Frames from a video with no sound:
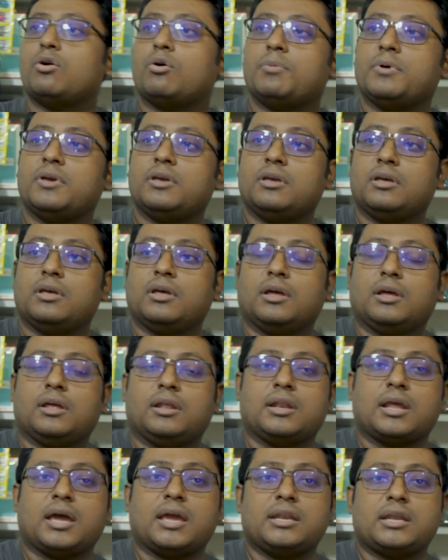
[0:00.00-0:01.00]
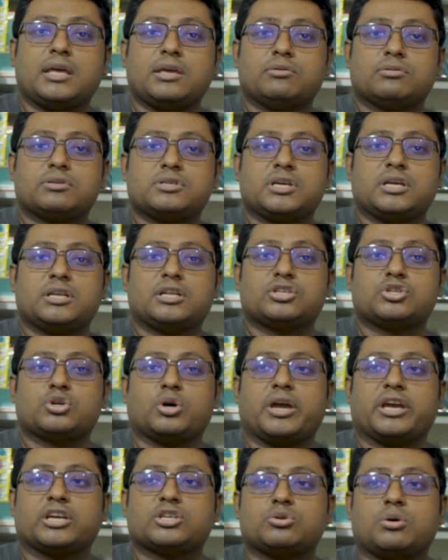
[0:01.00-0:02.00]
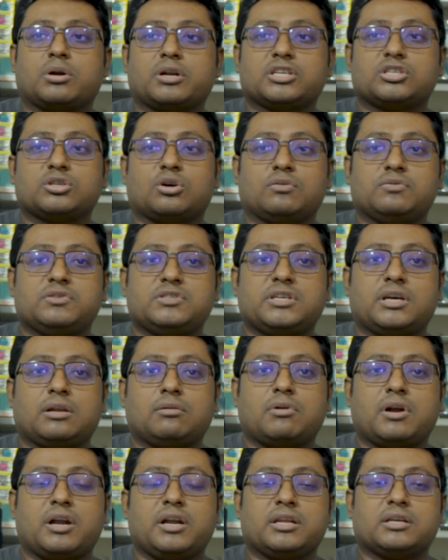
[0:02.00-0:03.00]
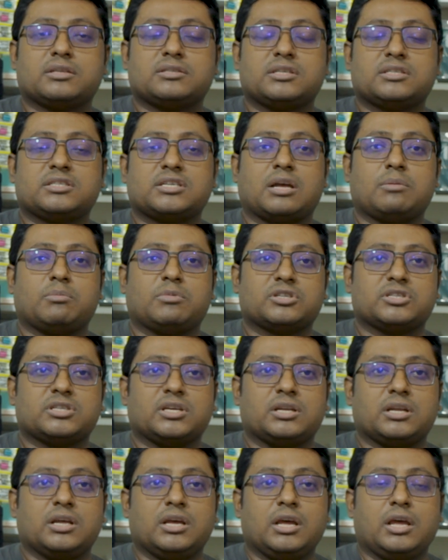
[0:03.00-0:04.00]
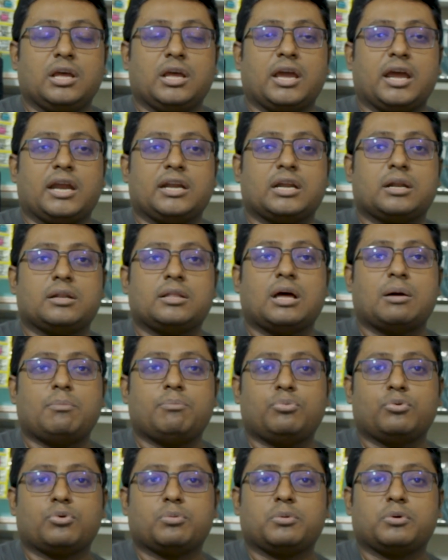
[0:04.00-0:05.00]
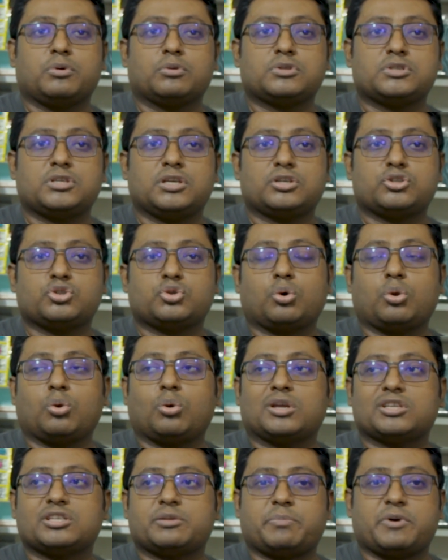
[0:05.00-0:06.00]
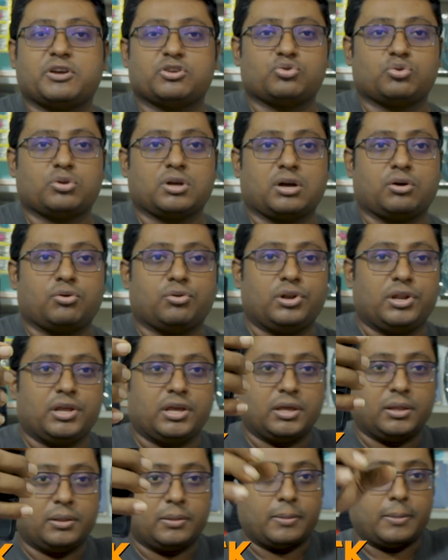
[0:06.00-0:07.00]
আই হবে নাইন আই হচ্ছে এটা ছয় একশো আঠাশ অফিসিয়াল ওয়ারেন্টি আছে চার মাসের এটার দাম পড়বে হচ্ছে ষোলো হাজার পাঁচশো টাকা অনলি